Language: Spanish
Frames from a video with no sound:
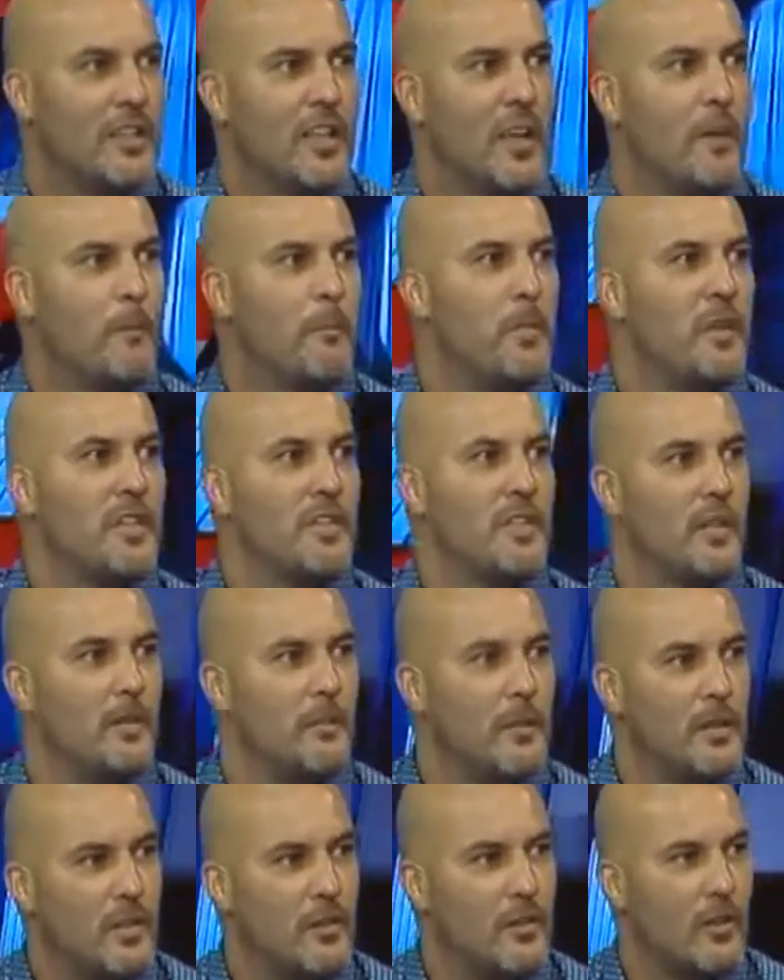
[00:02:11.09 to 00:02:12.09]
y
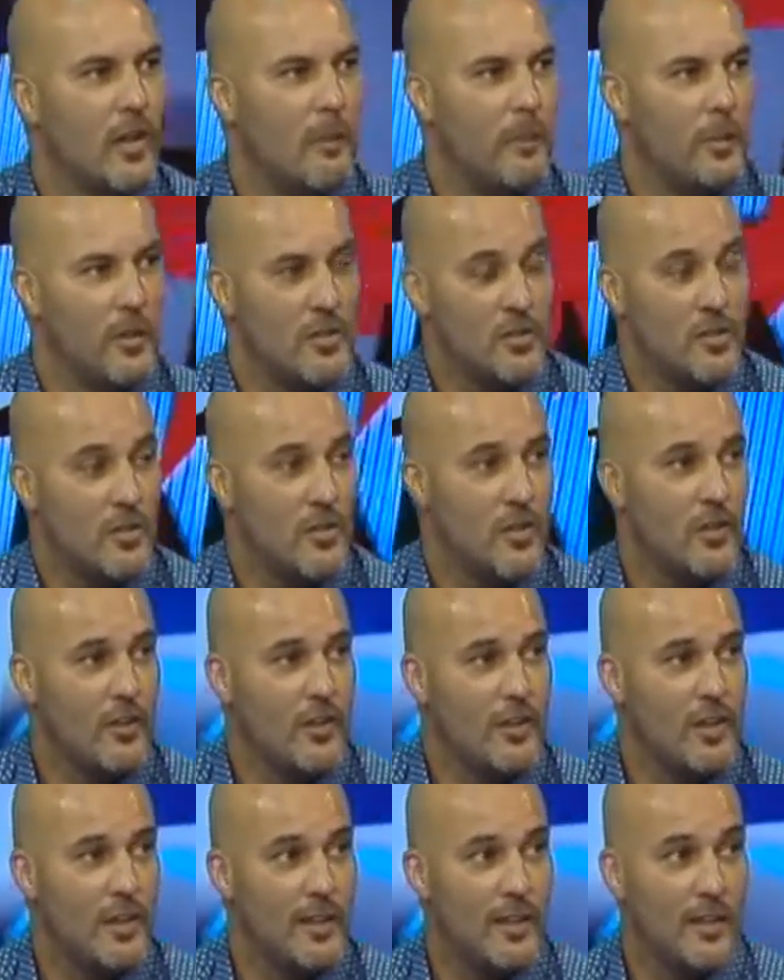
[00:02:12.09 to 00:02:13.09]
empiezan, viste, con las
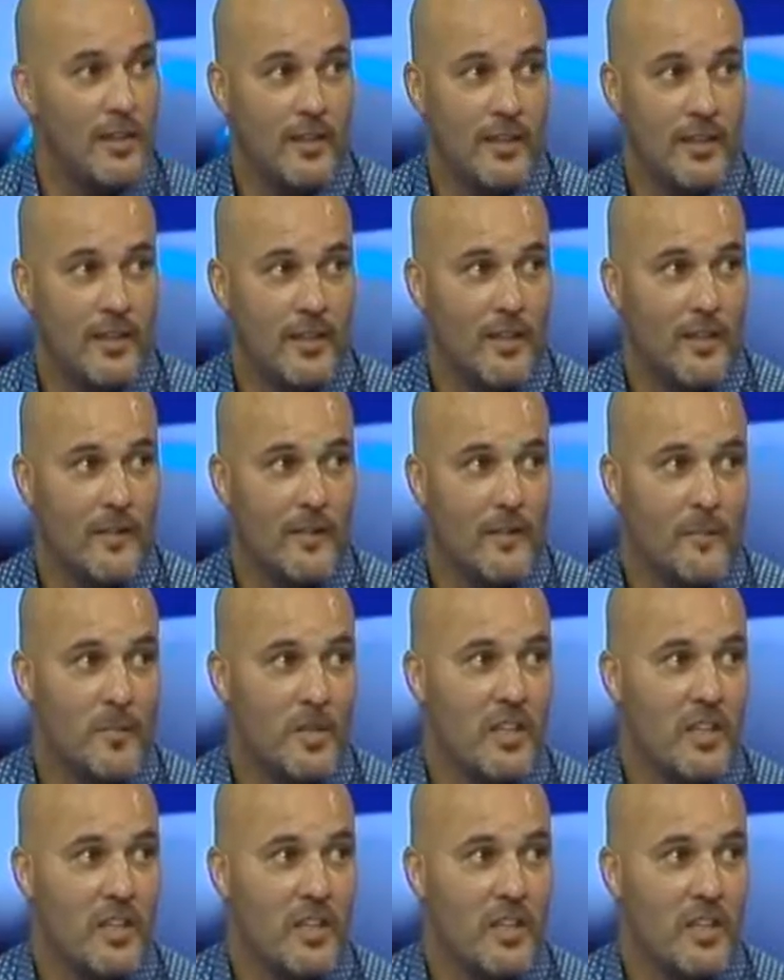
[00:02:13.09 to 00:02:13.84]
presiones y,